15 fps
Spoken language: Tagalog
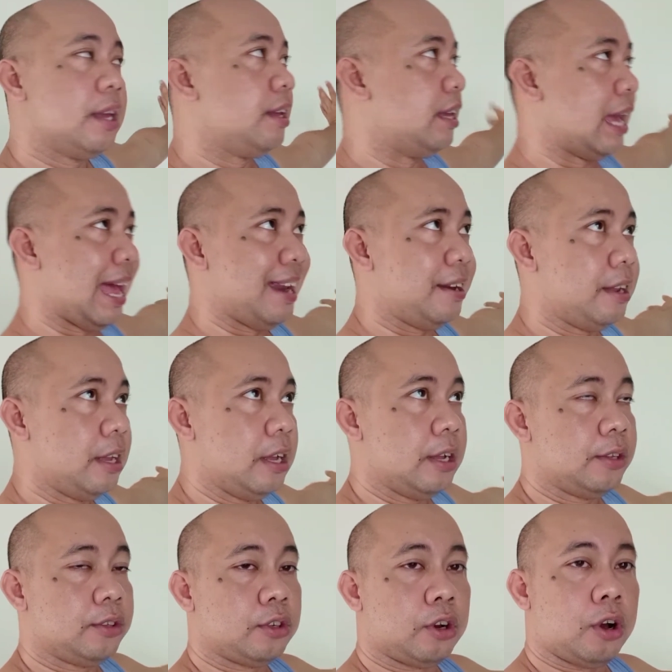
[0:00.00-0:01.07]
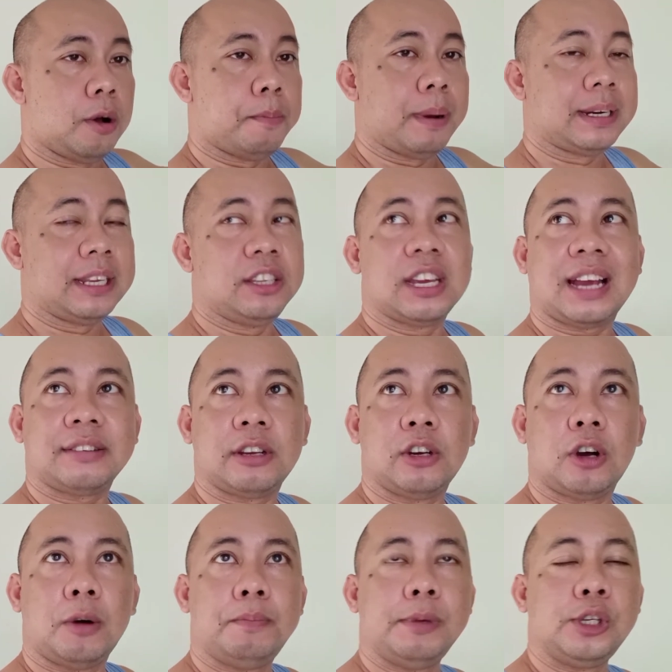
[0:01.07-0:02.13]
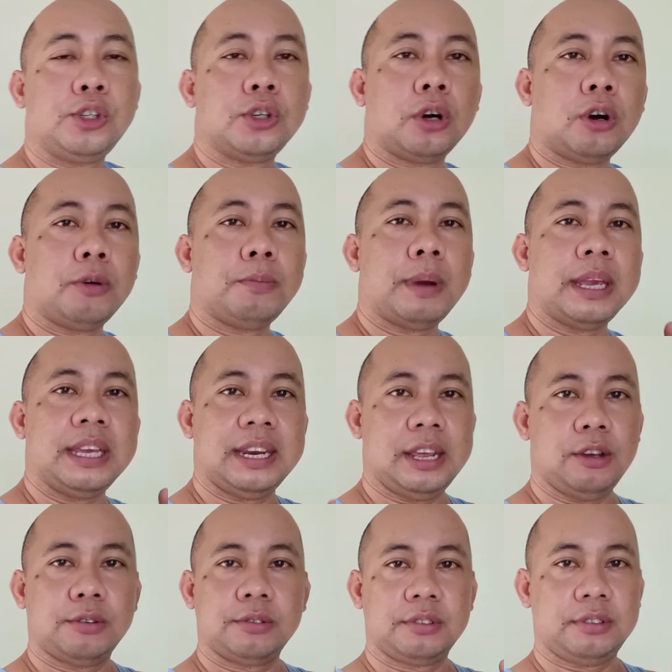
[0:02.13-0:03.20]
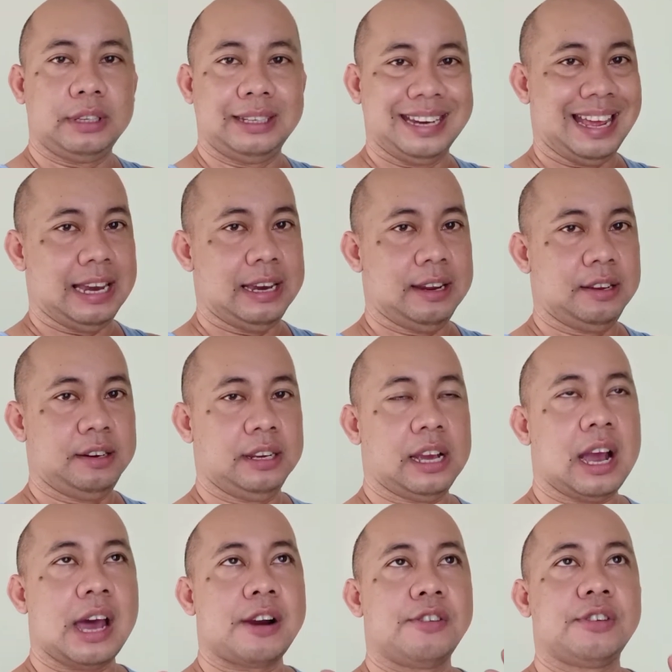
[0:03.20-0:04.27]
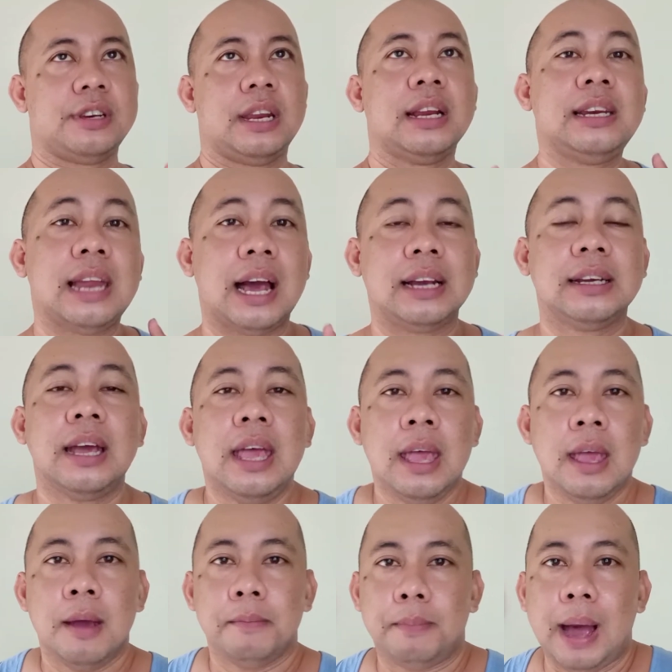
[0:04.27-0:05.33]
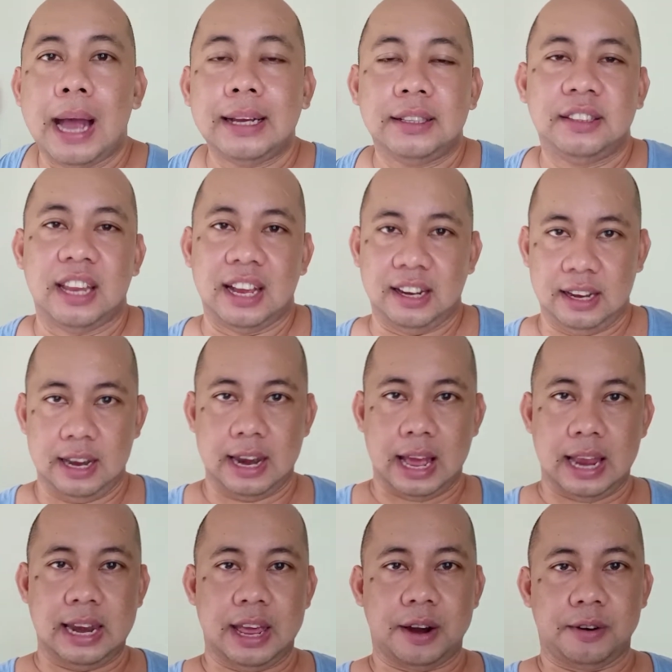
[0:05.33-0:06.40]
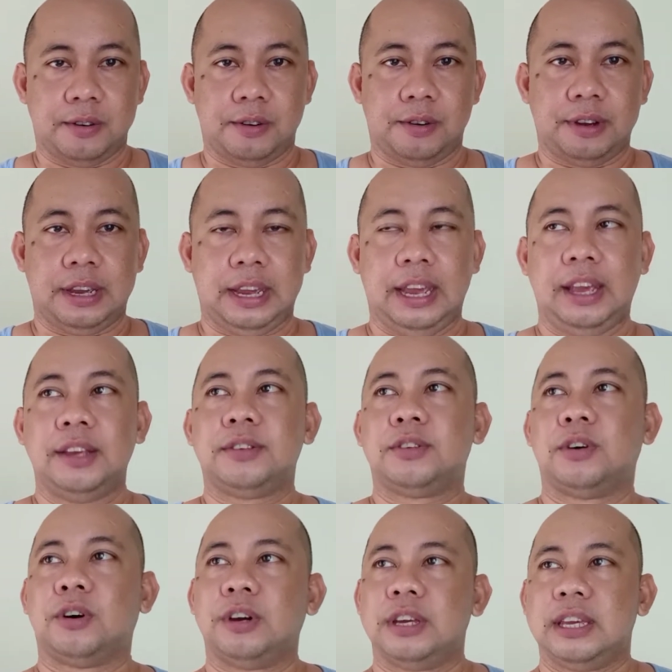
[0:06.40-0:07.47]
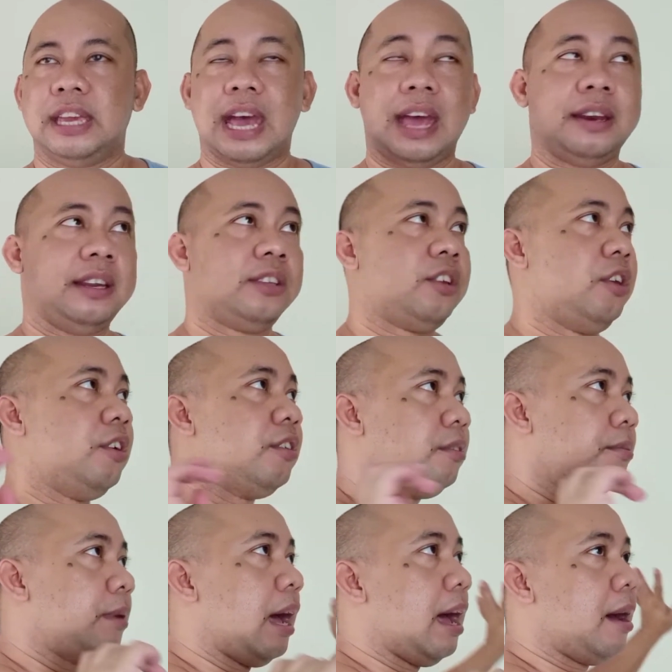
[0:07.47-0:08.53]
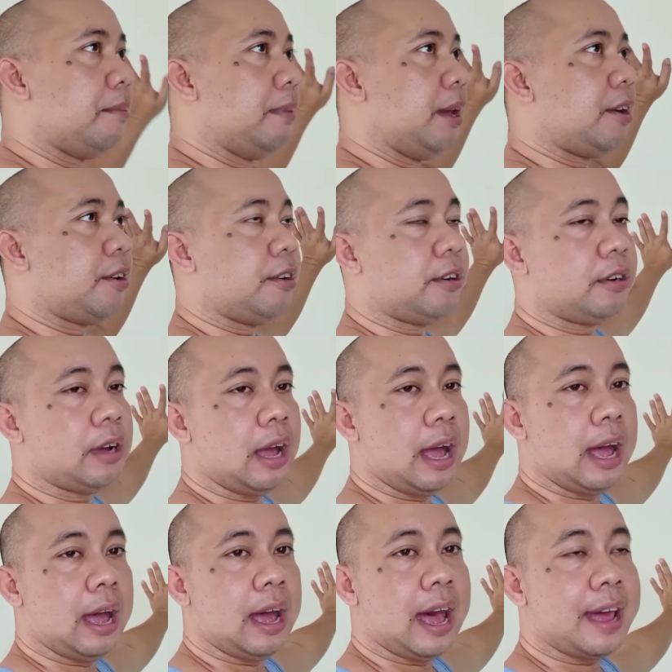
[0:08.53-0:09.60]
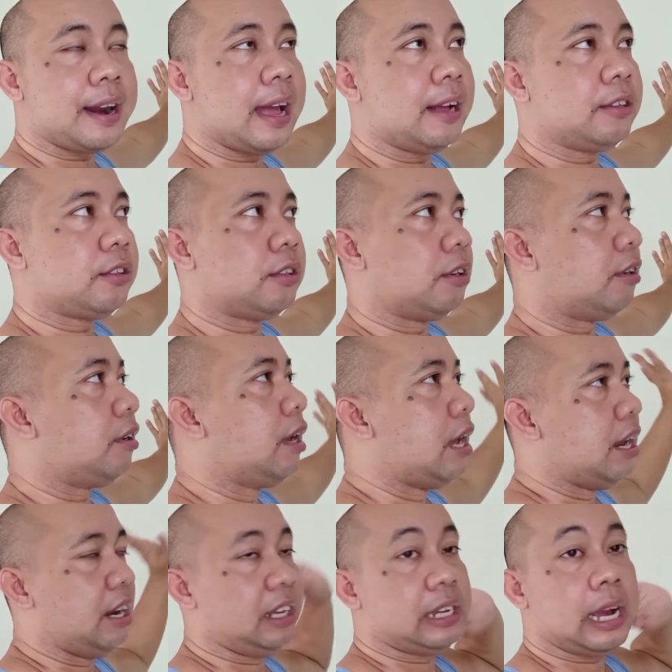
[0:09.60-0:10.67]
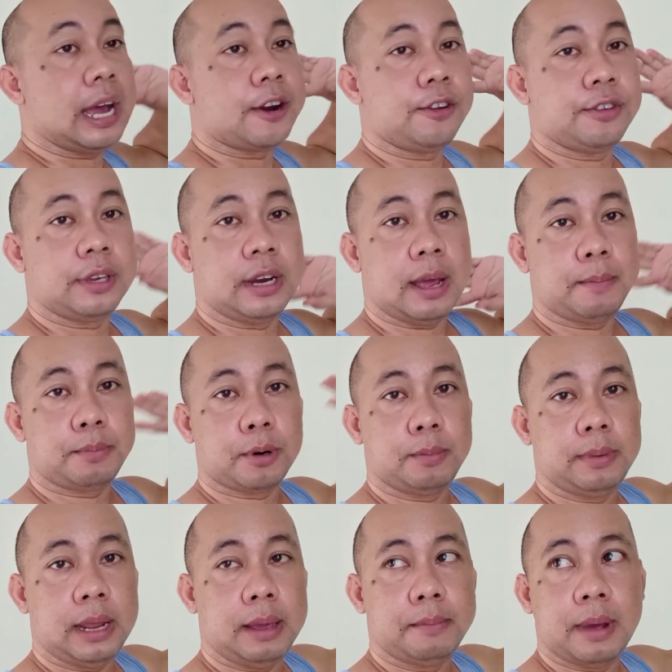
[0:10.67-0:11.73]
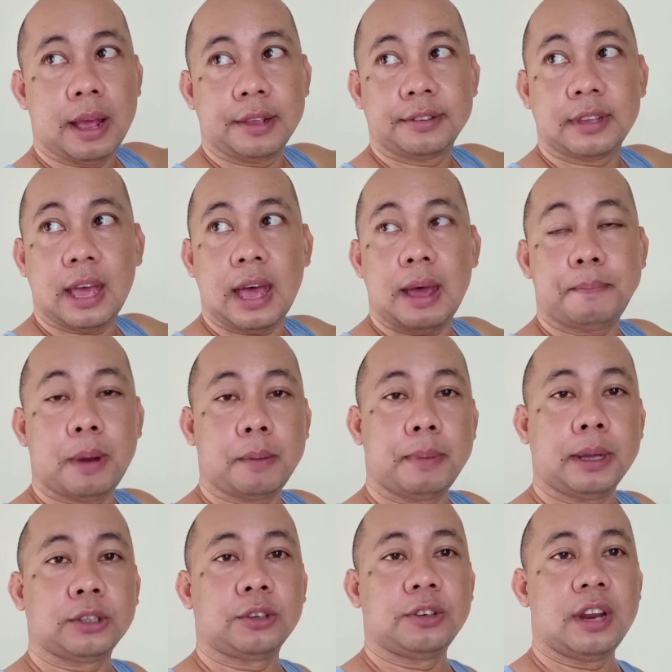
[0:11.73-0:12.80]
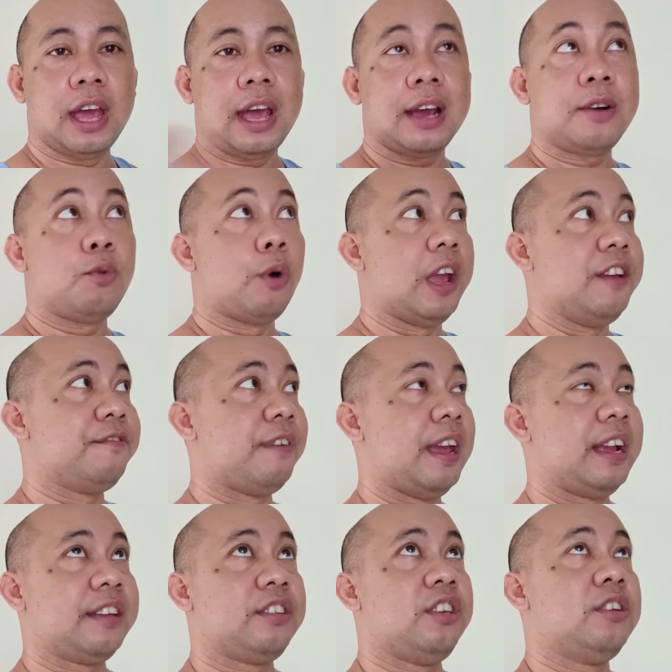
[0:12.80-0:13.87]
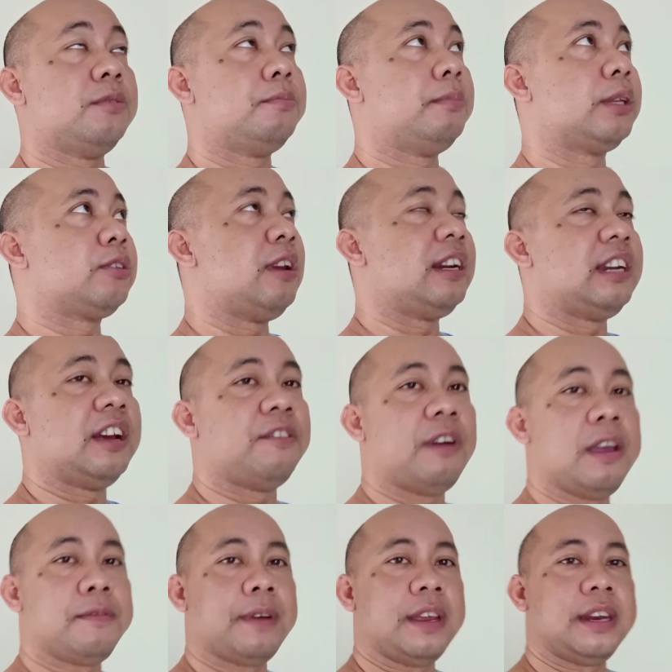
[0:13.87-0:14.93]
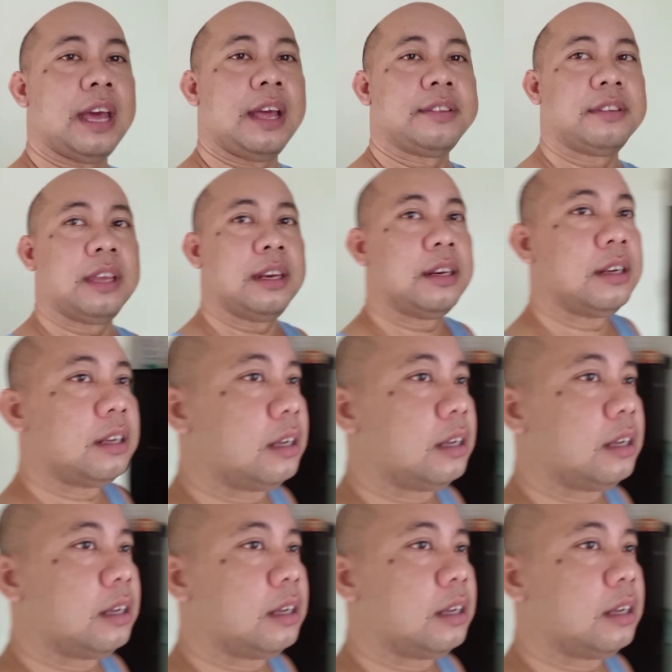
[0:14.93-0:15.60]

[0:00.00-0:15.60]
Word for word: Yan. So, pag nandiyan ka sa loob, medyo mahina yung signal. Nagkakaroon siya ng lag pag naglalaro. Okay, so yan. Ito yung uh, merong uh, harang. So, nagkakaroon siya ng problema sa pagbato ng wifi. Kasi yung bato lang ng wifi natin,